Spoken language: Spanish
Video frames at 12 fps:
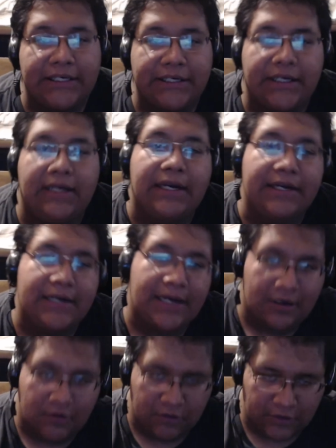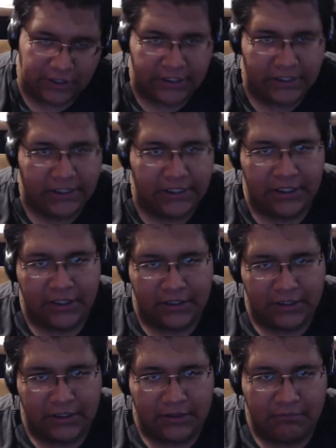en el canal o que
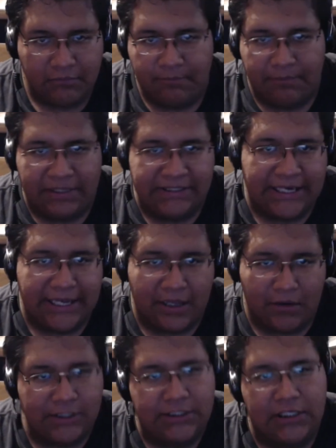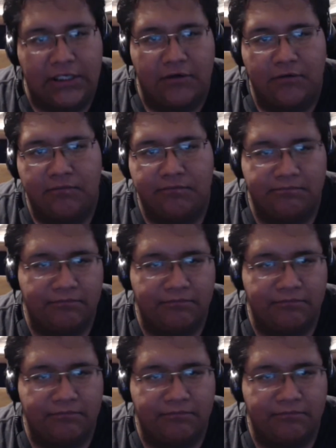me han pasado así, ¿no?